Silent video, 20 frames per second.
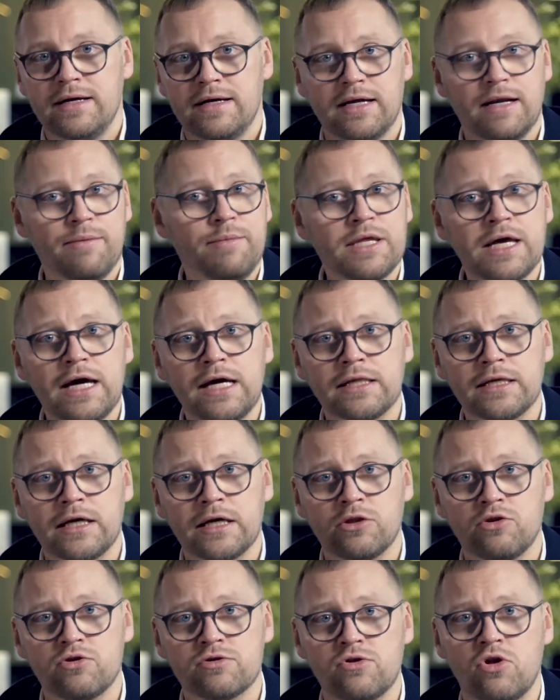Для меня это
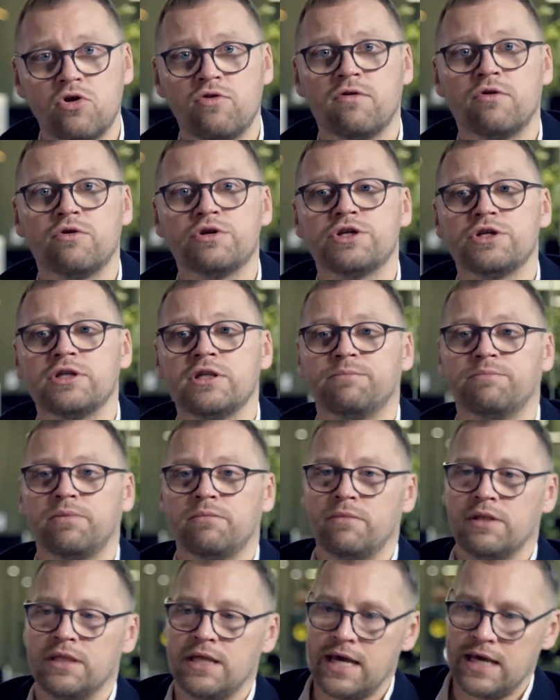одно слово очень
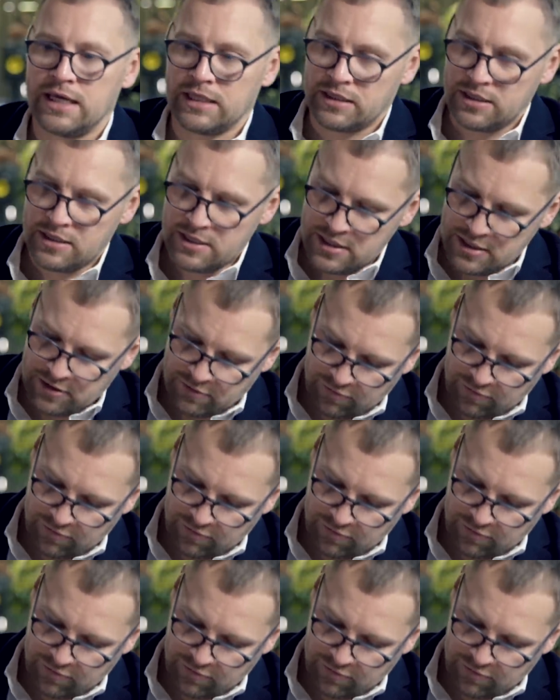напоминает